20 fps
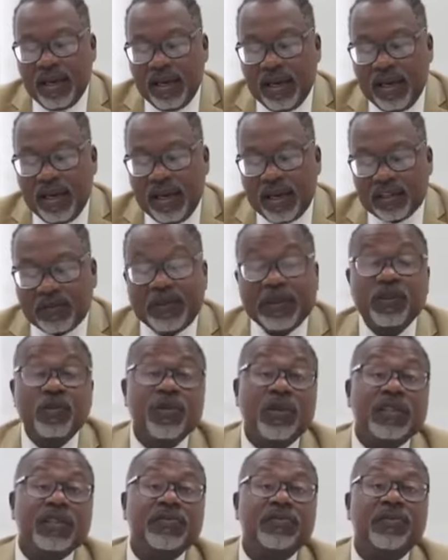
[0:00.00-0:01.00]
e as
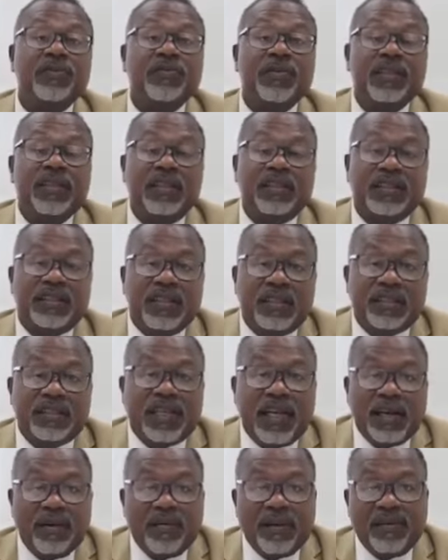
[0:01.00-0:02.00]
pessoas envolvidas
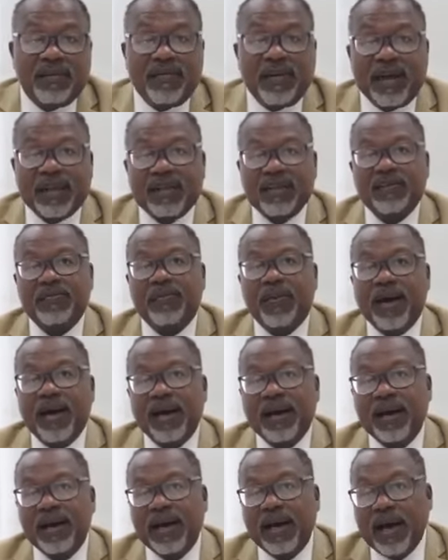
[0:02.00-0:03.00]
serão levadas
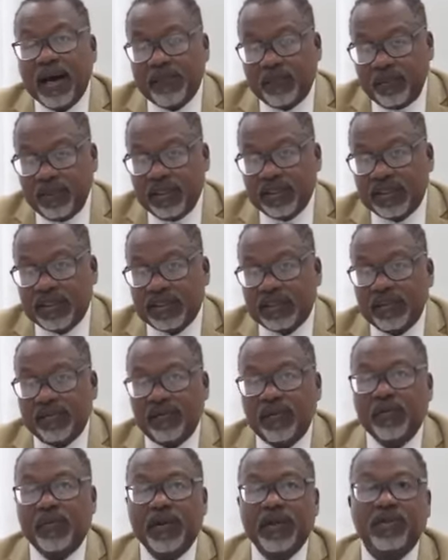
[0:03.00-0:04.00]
para a Polícia
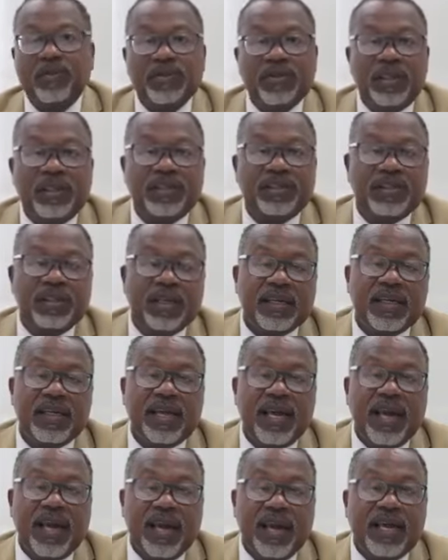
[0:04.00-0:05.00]
Civil Plantonista,
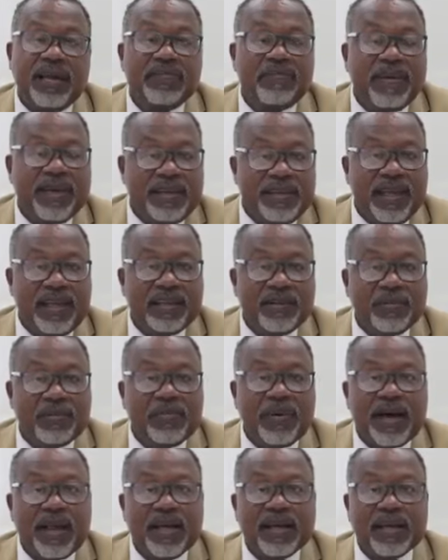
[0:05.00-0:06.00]
que é em Penedo,
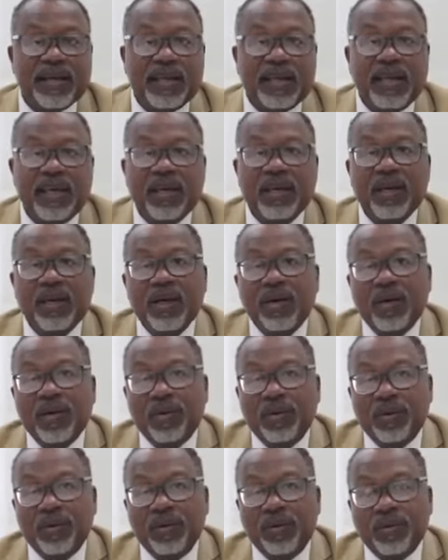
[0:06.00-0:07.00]
para que
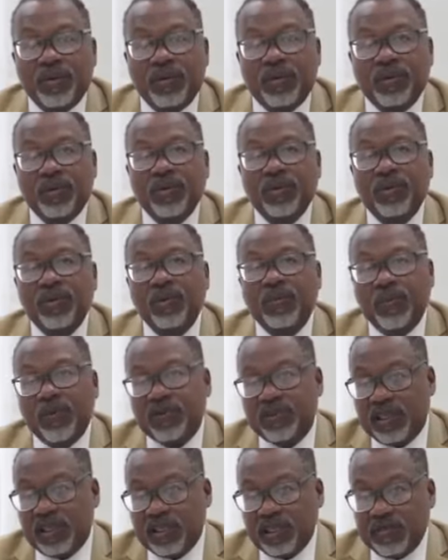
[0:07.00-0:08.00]
o, o,
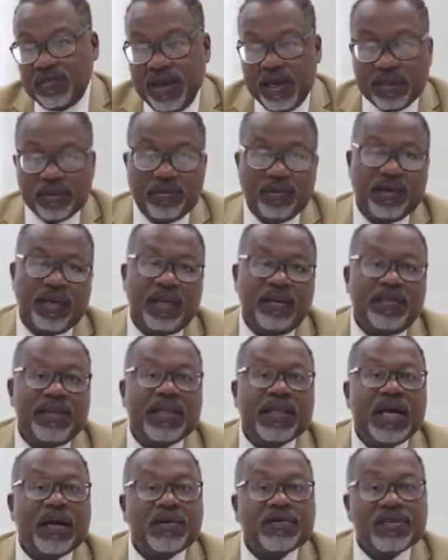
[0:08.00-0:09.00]
procedimento
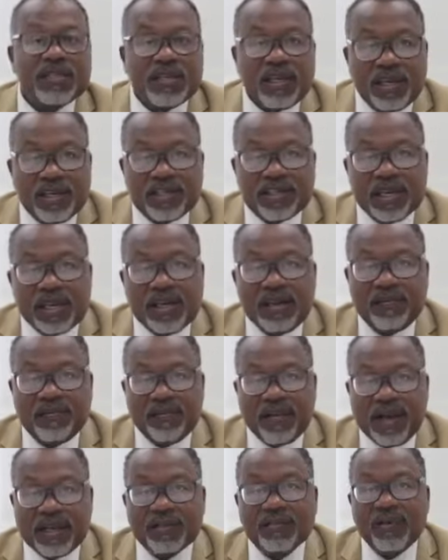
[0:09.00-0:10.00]
criminal seja
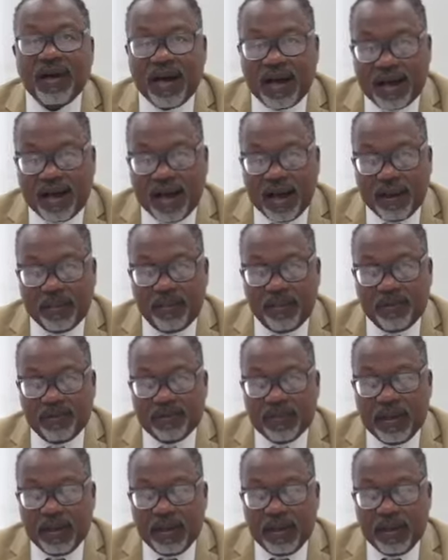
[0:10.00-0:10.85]
levado a cabo.